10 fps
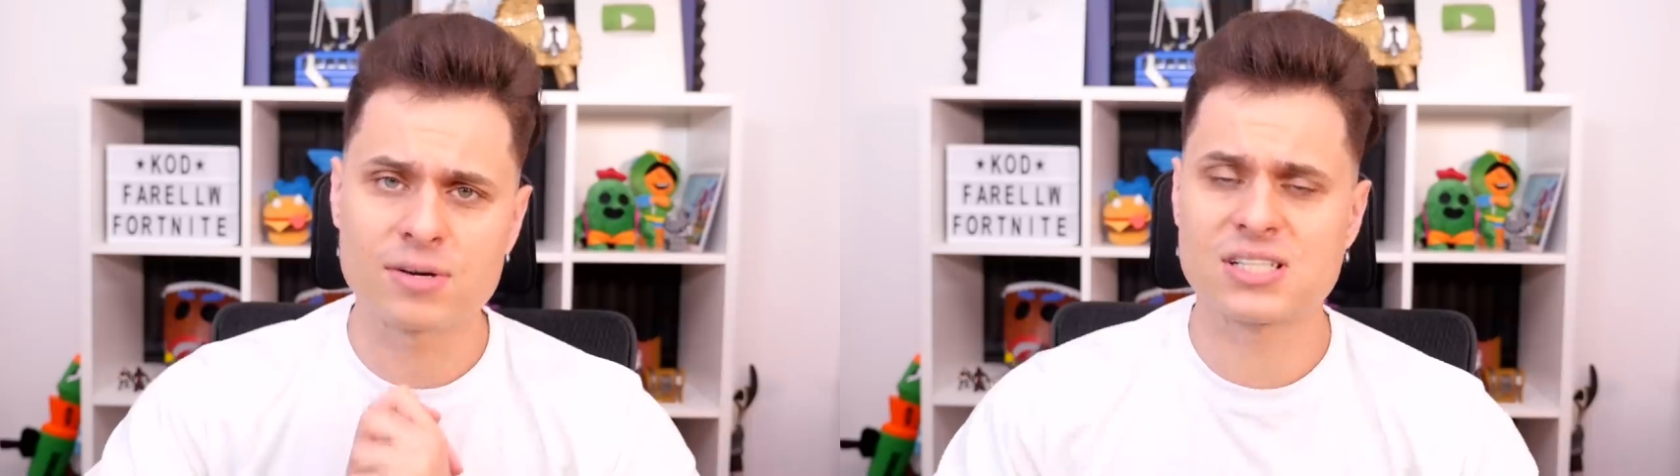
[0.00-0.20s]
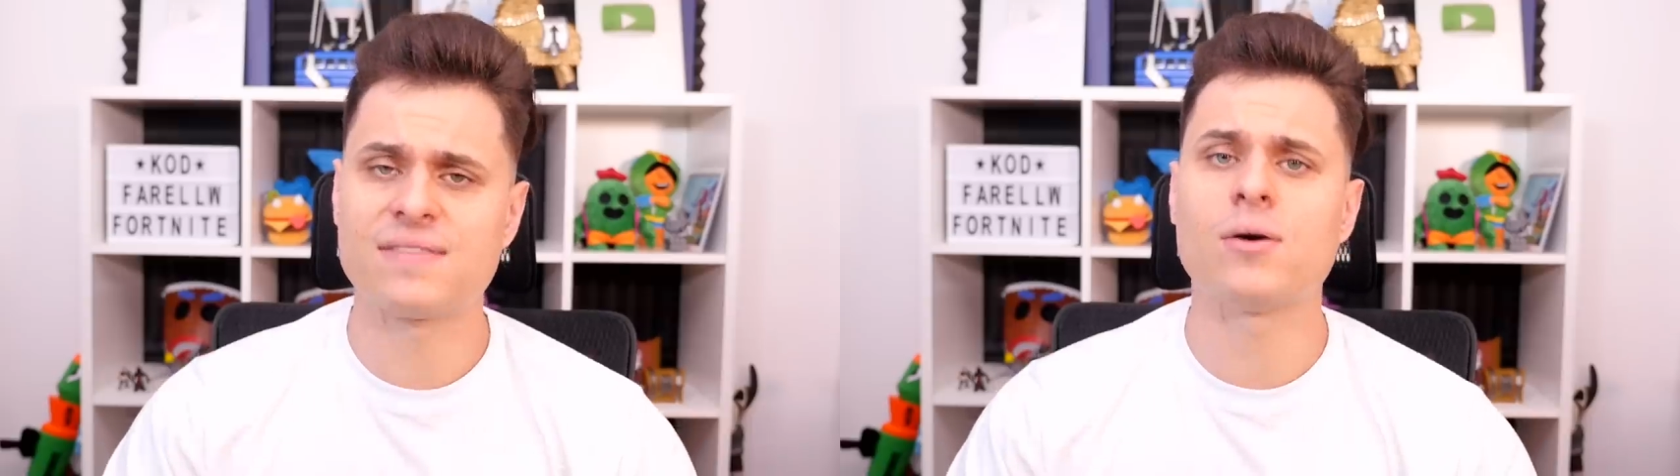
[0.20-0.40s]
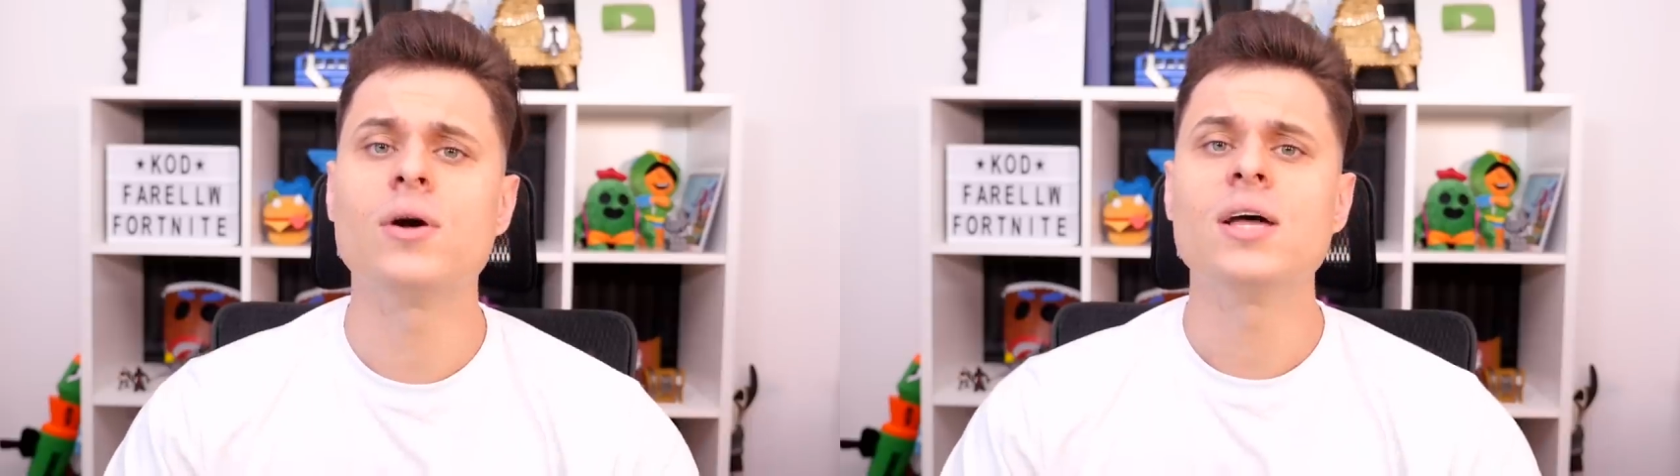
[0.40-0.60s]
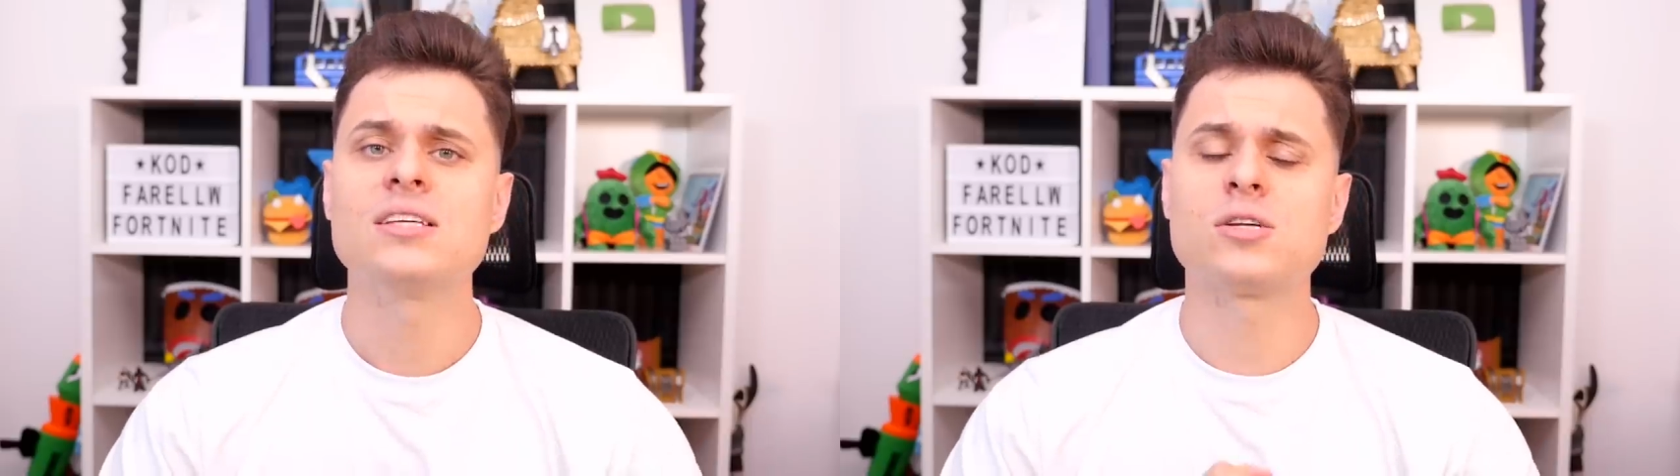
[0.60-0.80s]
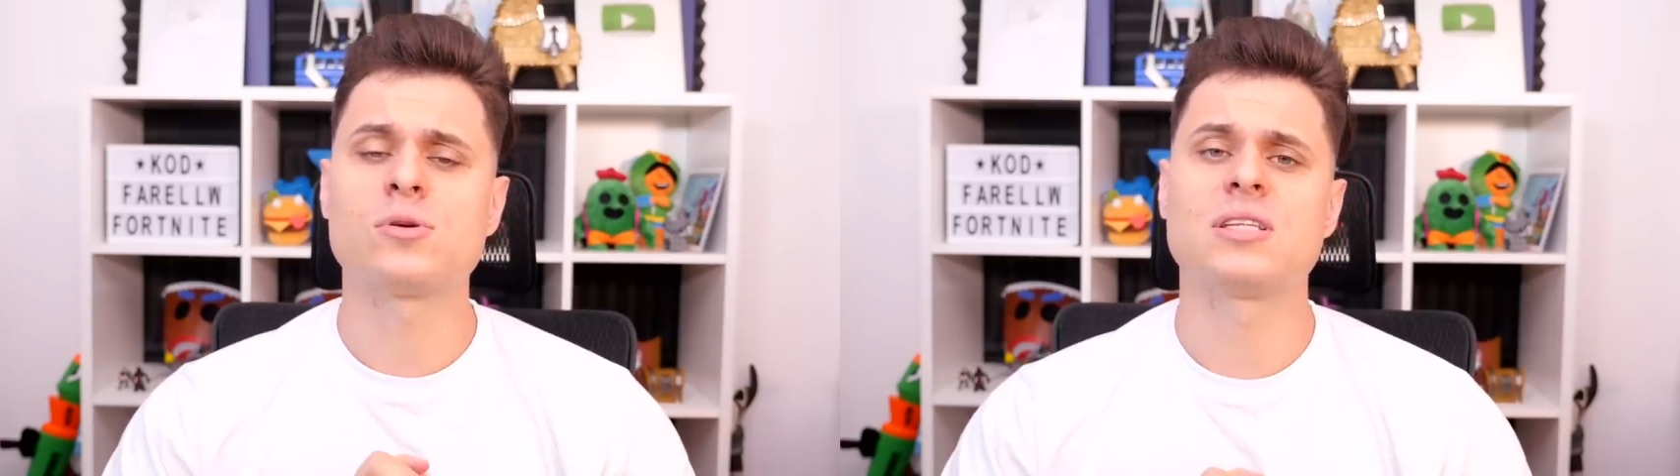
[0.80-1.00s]
rozdawał
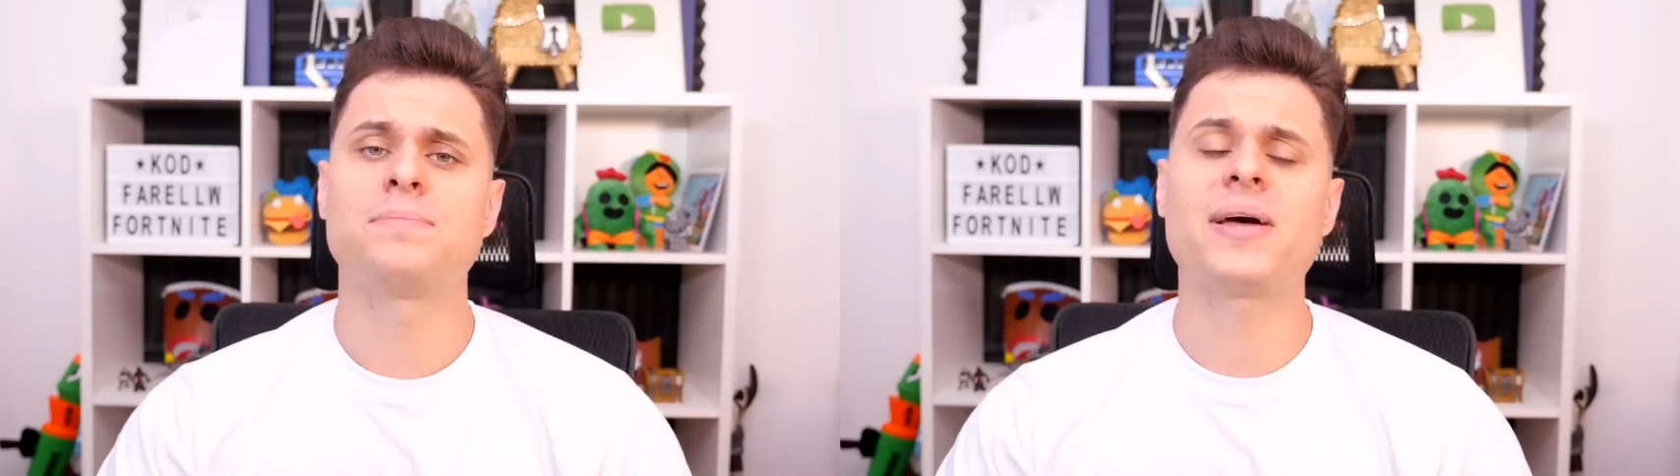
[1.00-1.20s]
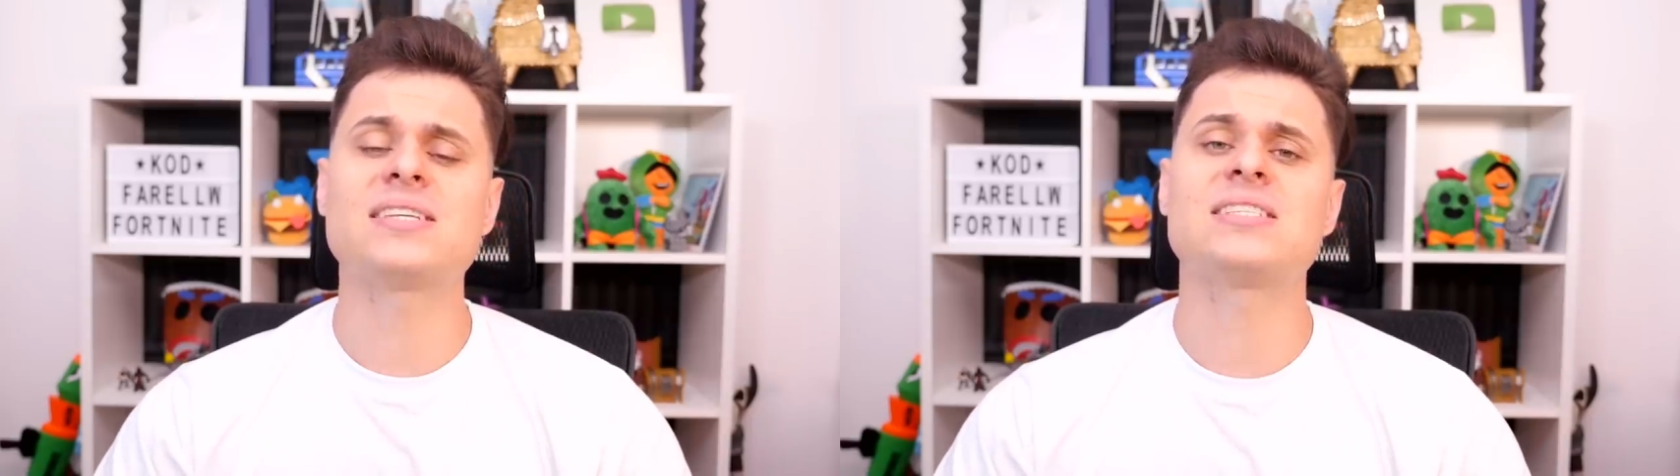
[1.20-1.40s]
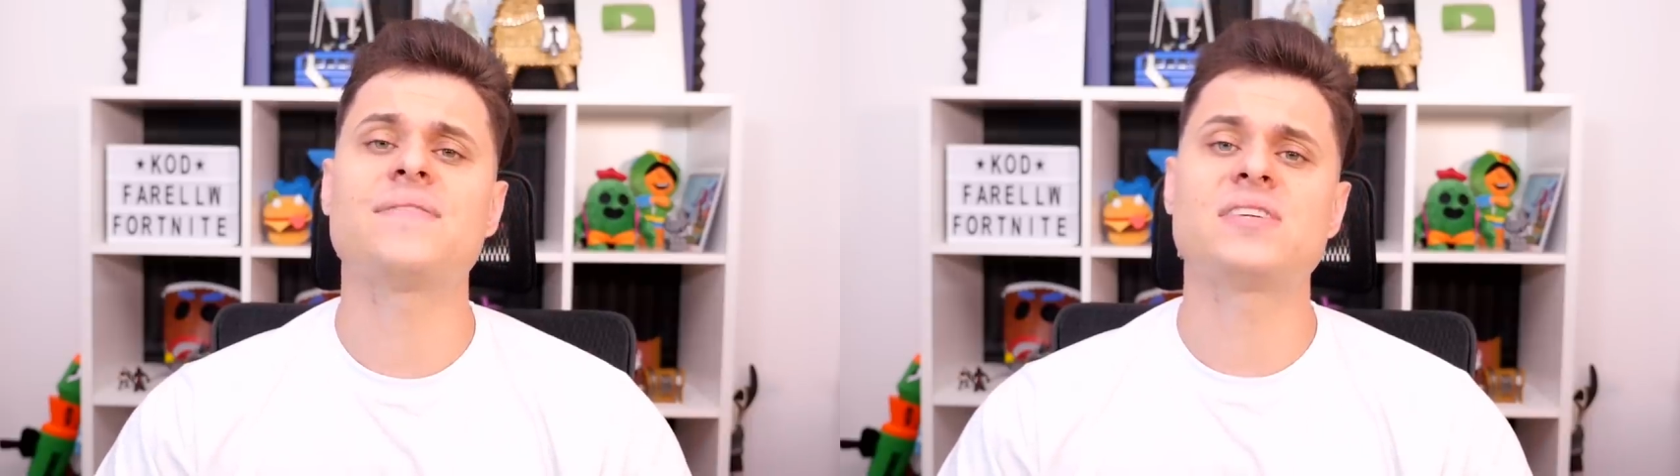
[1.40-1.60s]
100 zł PSC.